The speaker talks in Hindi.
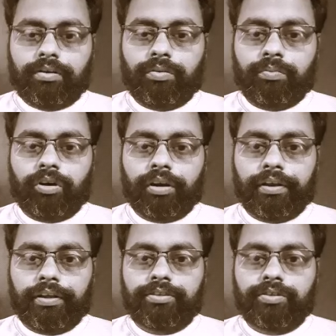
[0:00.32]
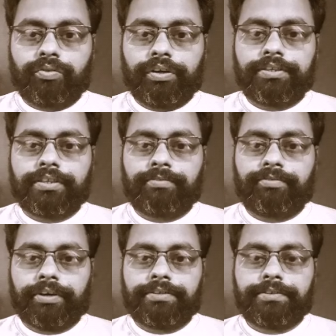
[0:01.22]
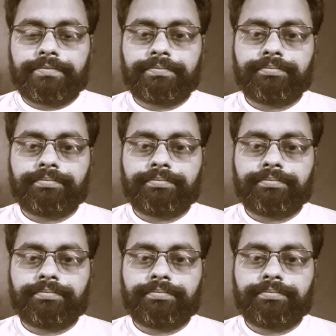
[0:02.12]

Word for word: गुड मॉर्निंग डे स्टूडेंट्स एंड फ्रेंड्स